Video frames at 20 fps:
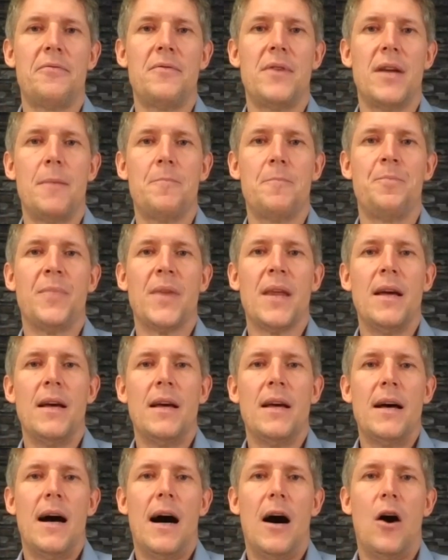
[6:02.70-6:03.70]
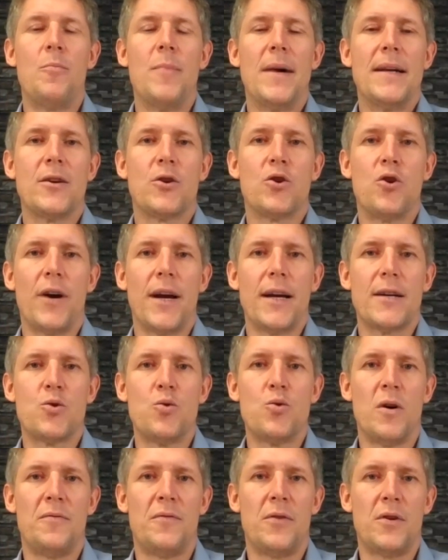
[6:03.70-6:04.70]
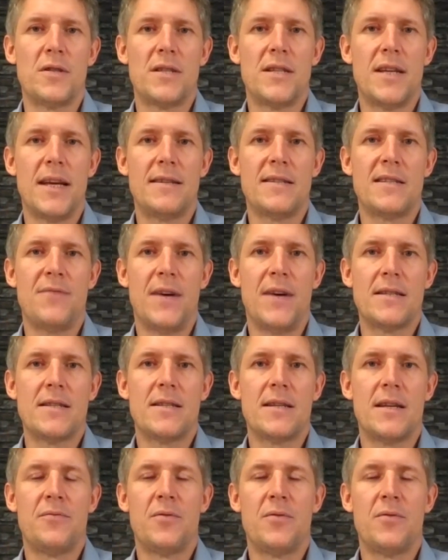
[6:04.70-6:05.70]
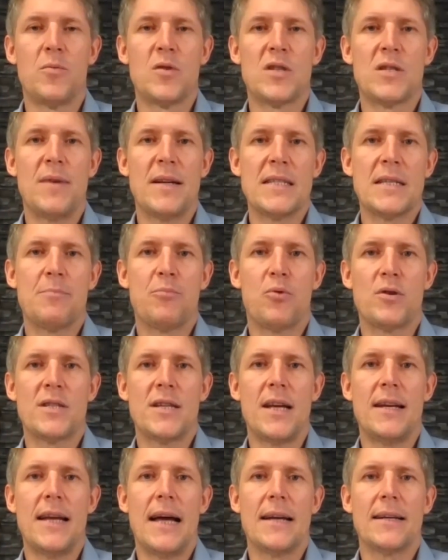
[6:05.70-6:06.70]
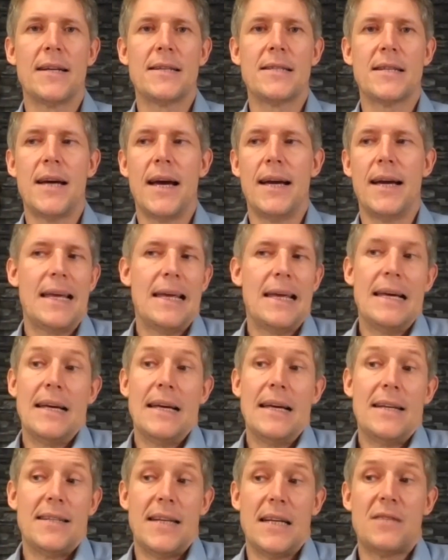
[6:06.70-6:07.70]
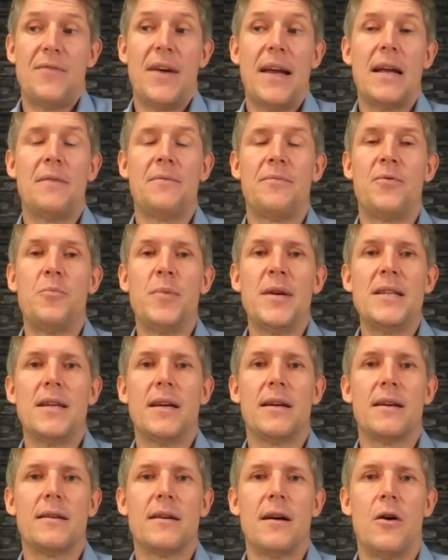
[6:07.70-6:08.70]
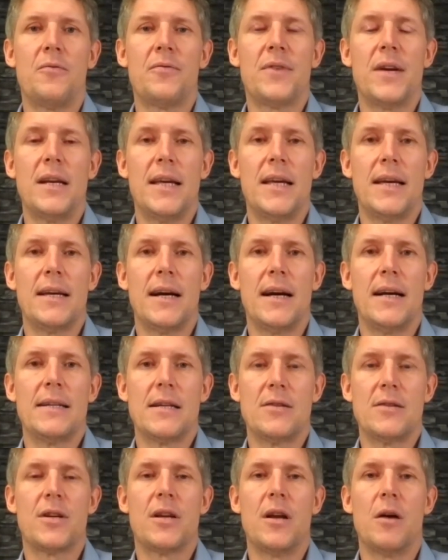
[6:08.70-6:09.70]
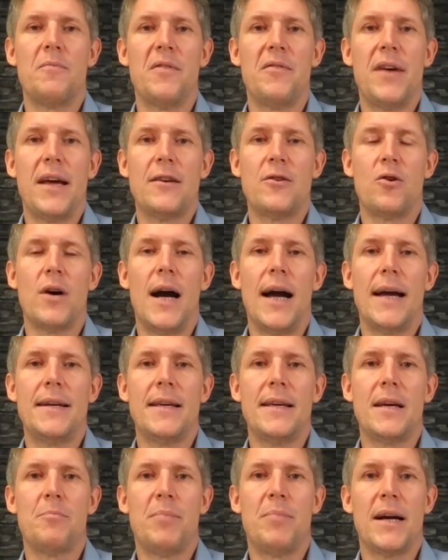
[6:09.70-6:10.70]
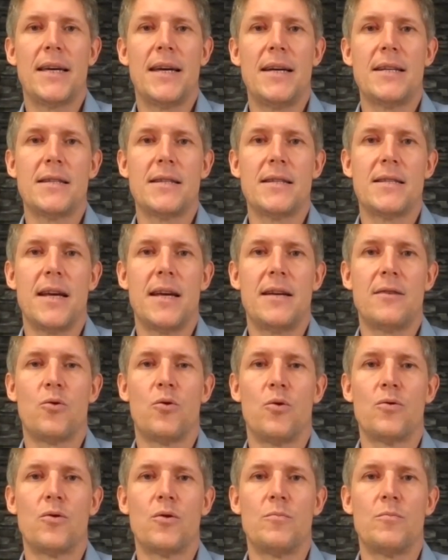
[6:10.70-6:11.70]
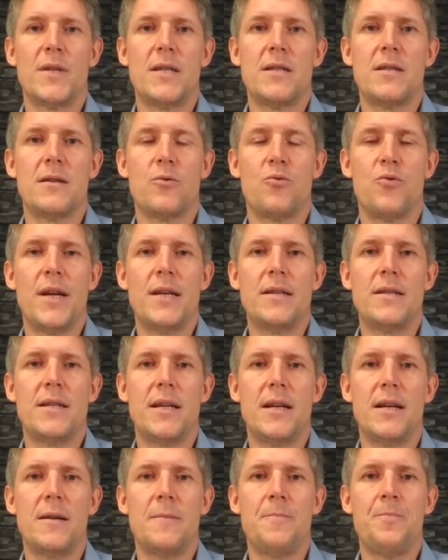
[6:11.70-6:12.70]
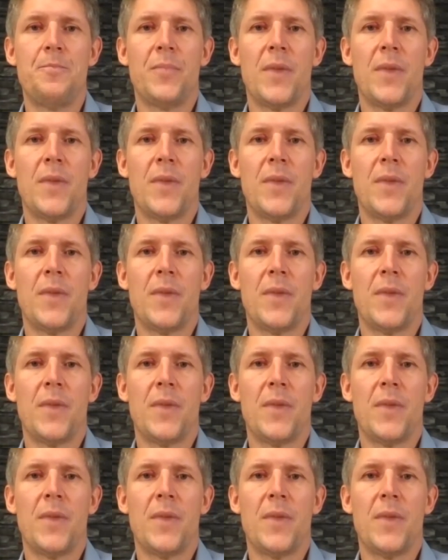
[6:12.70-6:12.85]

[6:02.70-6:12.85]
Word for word: nehmen, auch mal eine Korrektur von 10, 20, 25 Prozent angezeigt. Das wäre dann für mich eine Kaufgelegenheit. Also ich glaube, wir werden noch einige Pakete sehen rund um diesen Green Deal.